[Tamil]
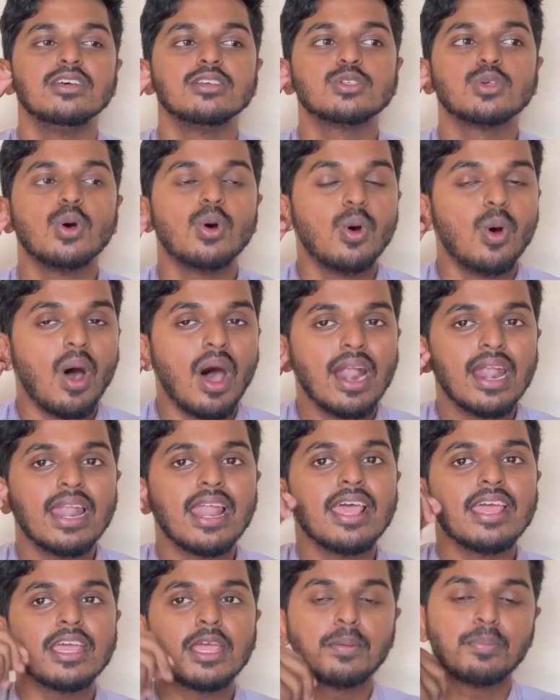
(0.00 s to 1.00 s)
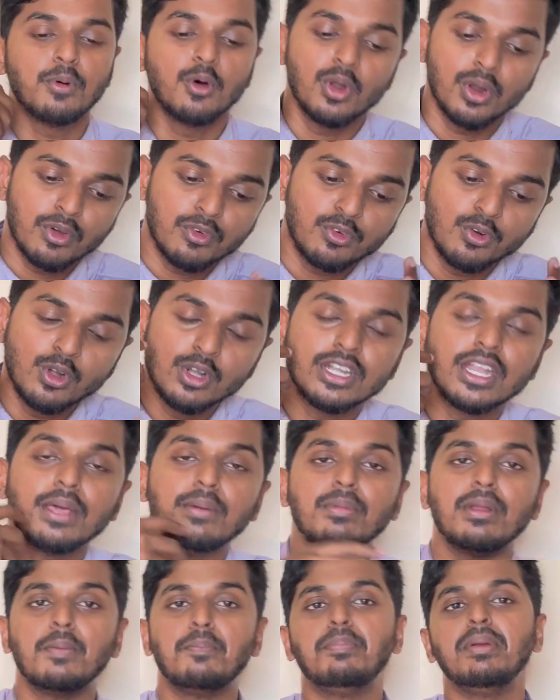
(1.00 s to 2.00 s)
ஸோ அன்லைக் இப்போ ஒரு ஃபுல்
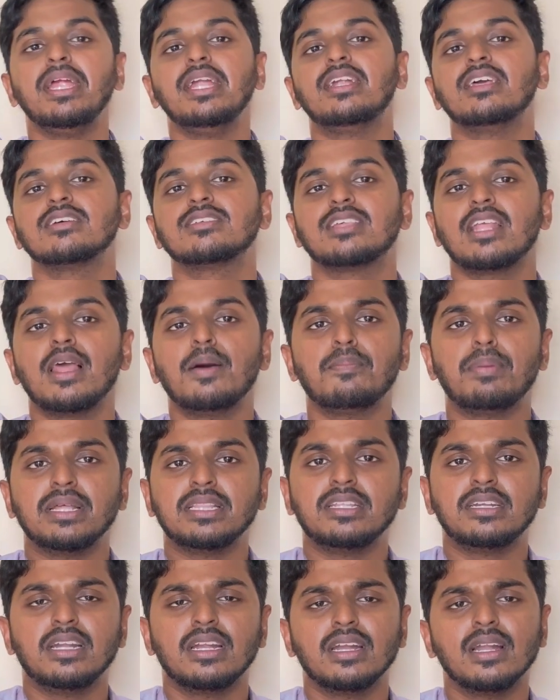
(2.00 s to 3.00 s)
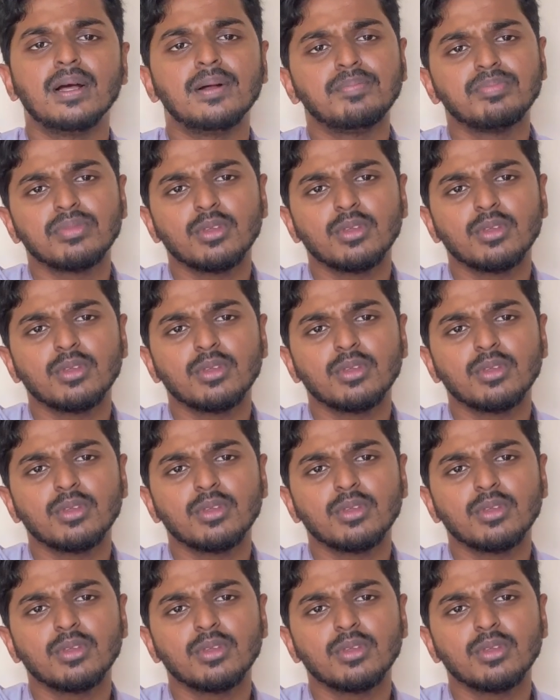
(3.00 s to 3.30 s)
டைம் ரிப்பீட்டர்ஸ் எல்லாம் பார்த்துட்டேன்னா